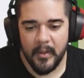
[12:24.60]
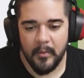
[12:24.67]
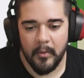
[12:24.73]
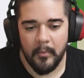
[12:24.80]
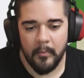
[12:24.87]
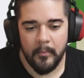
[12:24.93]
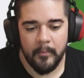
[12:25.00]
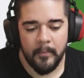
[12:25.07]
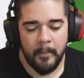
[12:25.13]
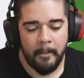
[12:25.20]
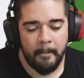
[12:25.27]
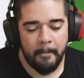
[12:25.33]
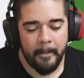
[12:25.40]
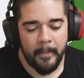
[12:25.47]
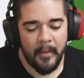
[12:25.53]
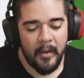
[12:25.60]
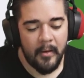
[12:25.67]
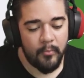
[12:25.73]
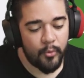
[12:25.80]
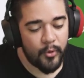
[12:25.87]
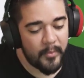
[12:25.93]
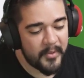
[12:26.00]
Tamam.
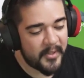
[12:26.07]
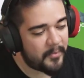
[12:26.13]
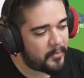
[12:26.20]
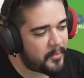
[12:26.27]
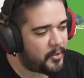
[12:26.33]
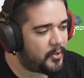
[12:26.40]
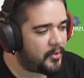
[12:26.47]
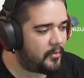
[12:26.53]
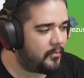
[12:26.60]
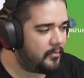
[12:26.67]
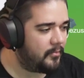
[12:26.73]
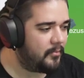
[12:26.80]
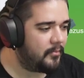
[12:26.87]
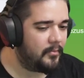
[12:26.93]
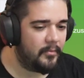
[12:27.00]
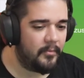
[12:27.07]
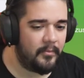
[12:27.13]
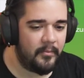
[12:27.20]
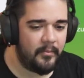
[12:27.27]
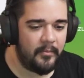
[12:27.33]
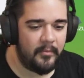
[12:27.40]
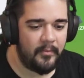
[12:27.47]
Bura bizimmiş.
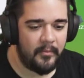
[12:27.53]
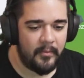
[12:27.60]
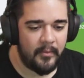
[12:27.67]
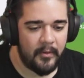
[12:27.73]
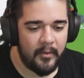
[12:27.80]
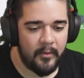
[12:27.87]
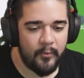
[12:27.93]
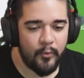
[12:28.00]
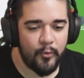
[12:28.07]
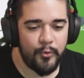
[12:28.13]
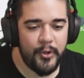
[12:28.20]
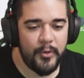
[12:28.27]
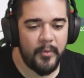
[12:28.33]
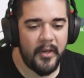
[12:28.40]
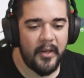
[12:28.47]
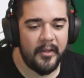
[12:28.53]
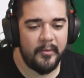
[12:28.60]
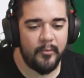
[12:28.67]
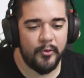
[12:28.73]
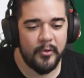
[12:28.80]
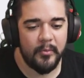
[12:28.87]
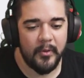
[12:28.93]
Fukushima'yı
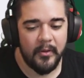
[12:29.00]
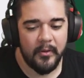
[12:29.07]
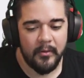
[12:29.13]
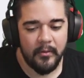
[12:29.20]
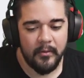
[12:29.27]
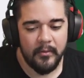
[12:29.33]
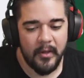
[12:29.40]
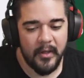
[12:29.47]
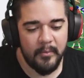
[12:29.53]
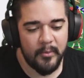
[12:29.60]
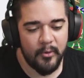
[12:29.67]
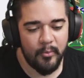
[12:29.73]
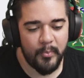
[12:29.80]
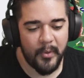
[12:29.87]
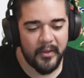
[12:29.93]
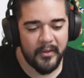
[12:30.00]
alayım o zaman. Yarın bir gün